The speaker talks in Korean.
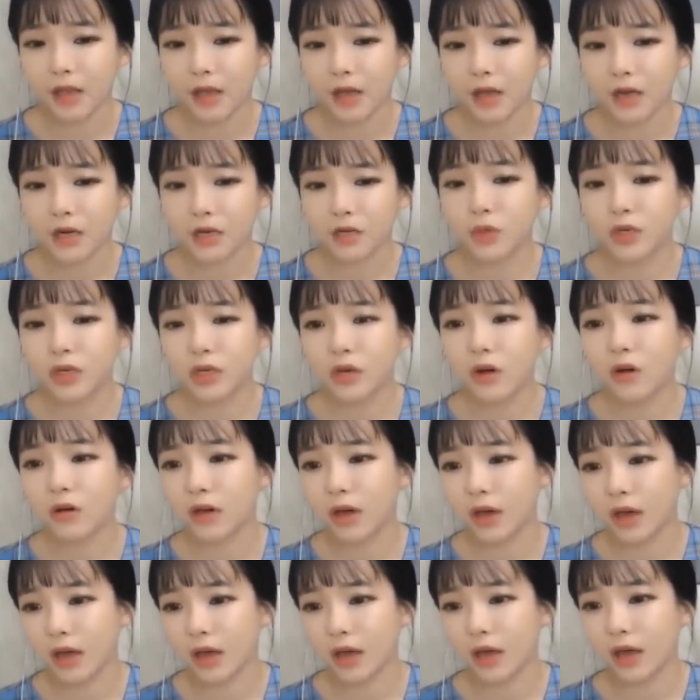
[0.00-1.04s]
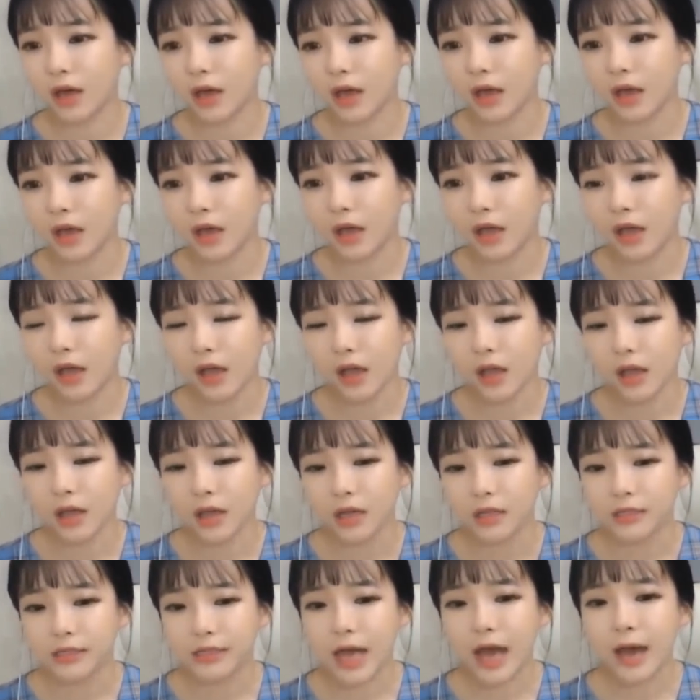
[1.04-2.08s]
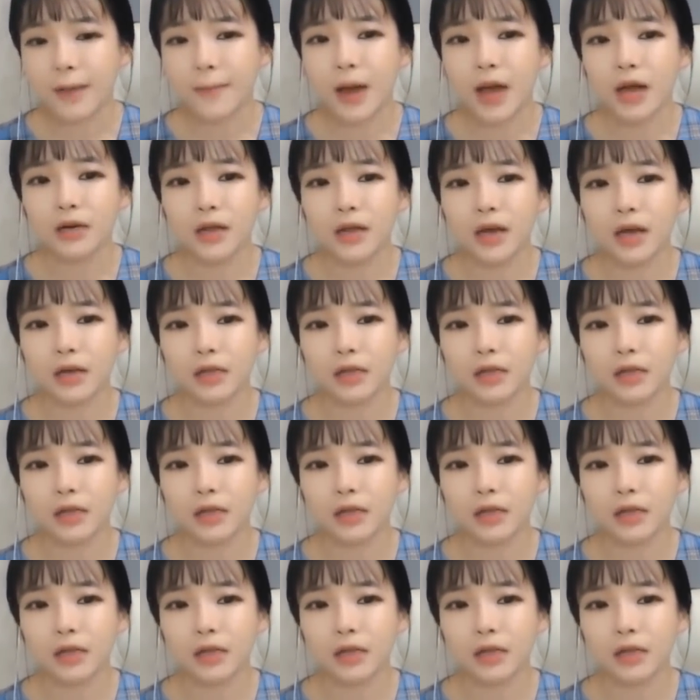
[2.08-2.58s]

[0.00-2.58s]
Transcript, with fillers: 그리고 이렇게 이제 사망을 하게